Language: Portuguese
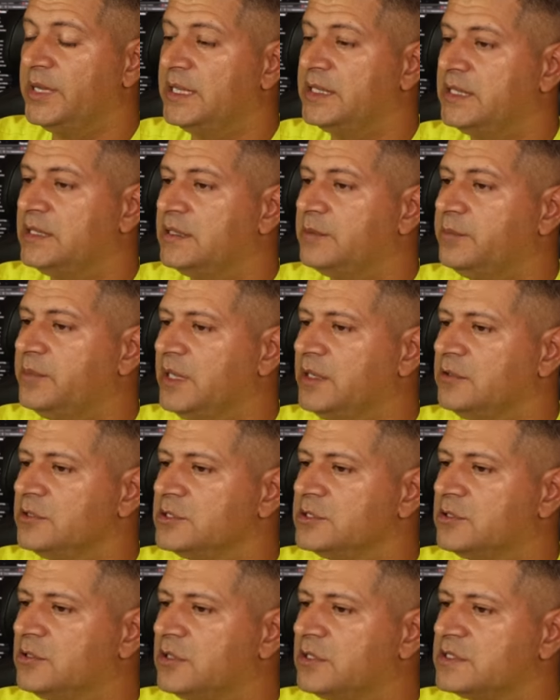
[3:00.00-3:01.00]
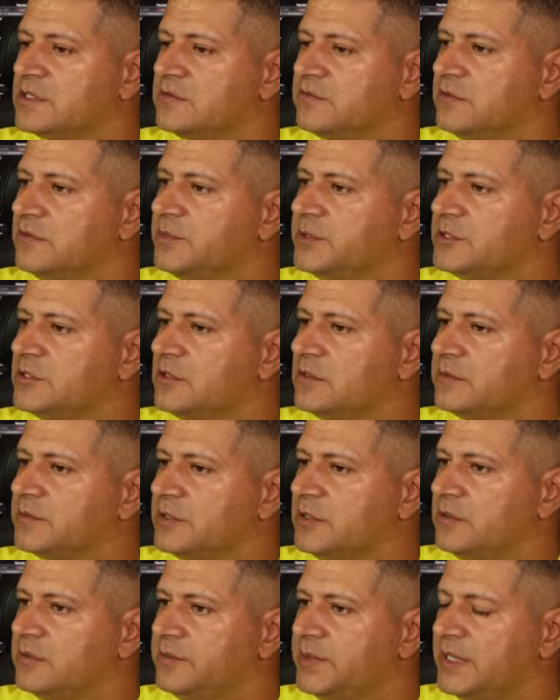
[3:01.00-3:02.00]
uma cadeira bem gostosa, viu pessoal?
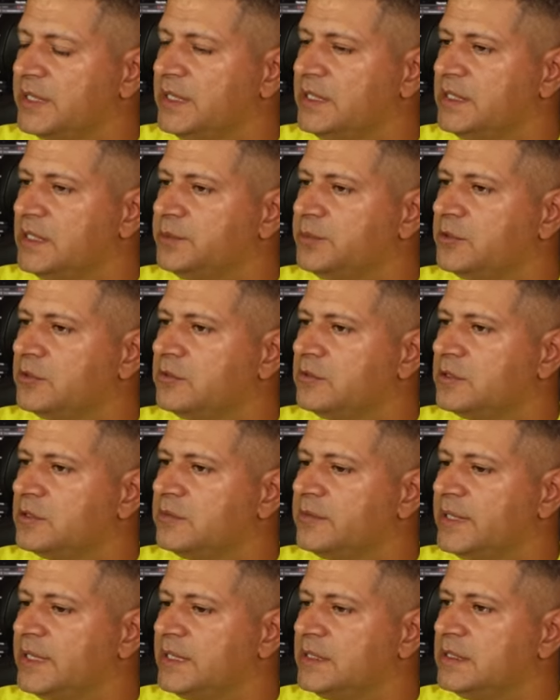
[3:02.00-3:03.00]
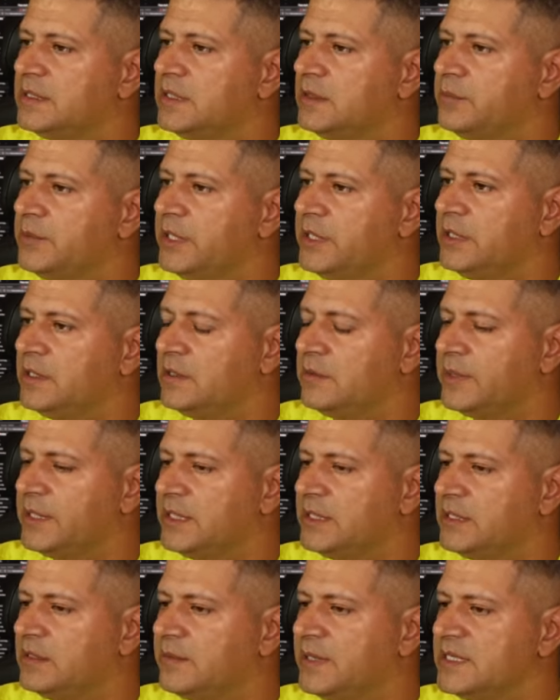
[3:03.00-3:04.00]
Então, para quem está procurando uma cadeira branca, uma
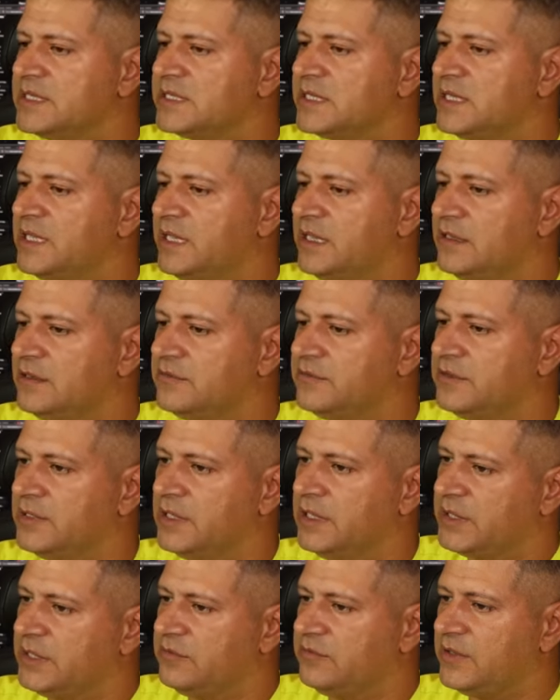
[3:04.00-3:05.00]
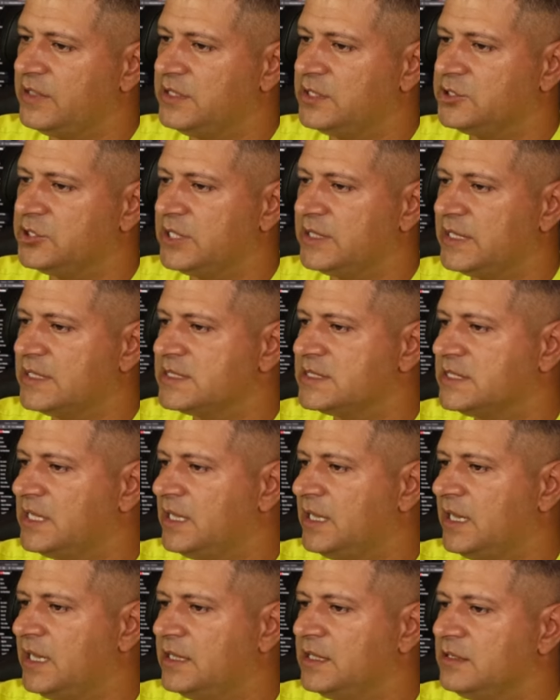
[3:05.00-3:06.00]
cadeira mais leve, que vai deixar na
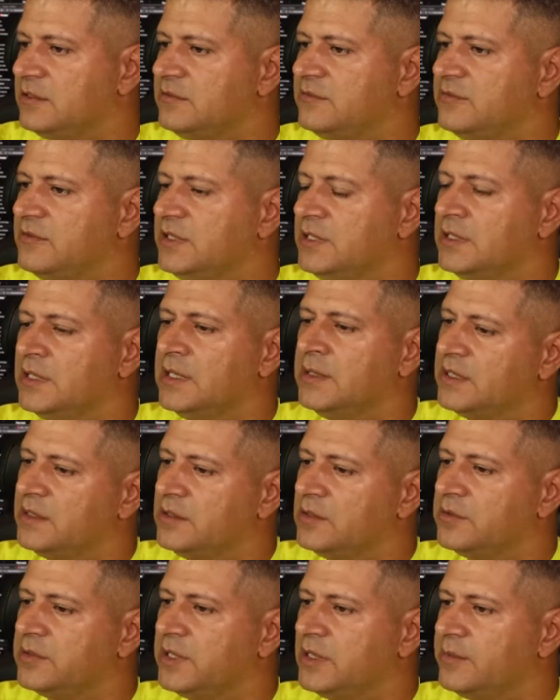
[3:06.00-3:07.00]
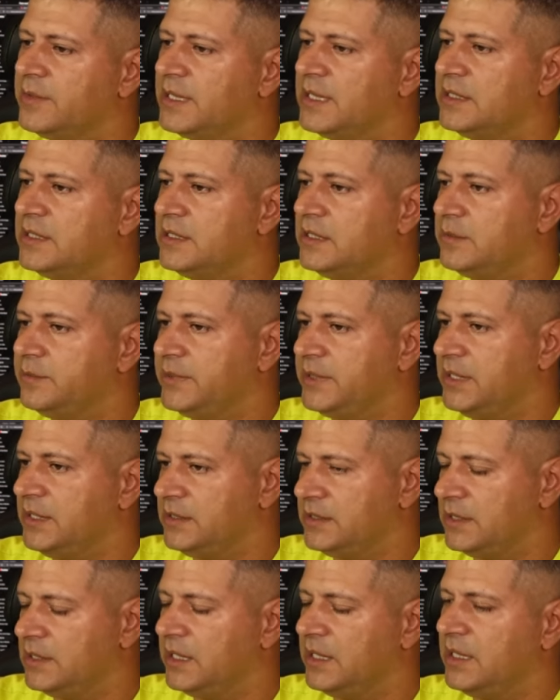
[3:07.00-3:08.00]
sala, enfim, que não quer uma cadeira
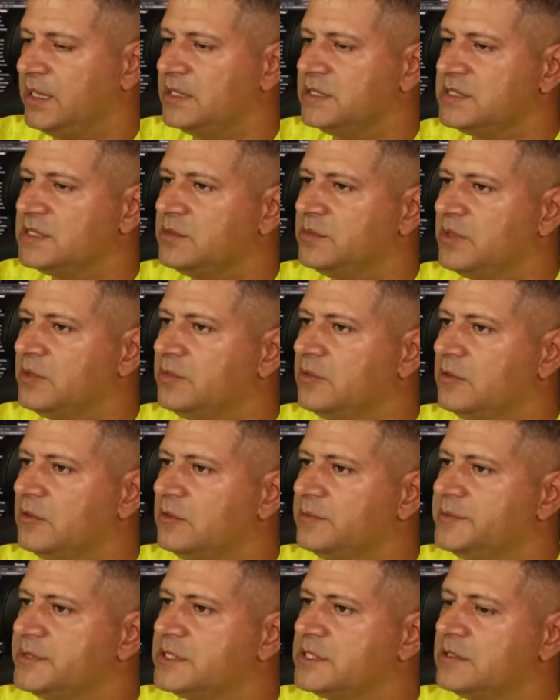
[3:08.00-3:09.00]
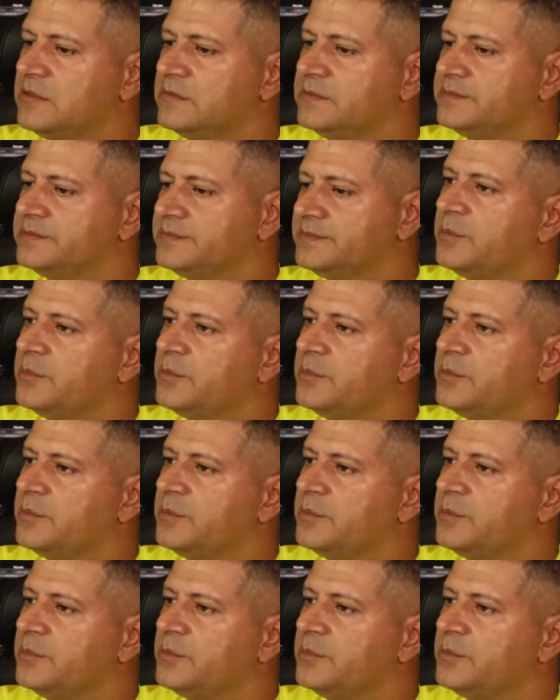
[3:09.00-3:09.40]
preta, essa é uma boa opção.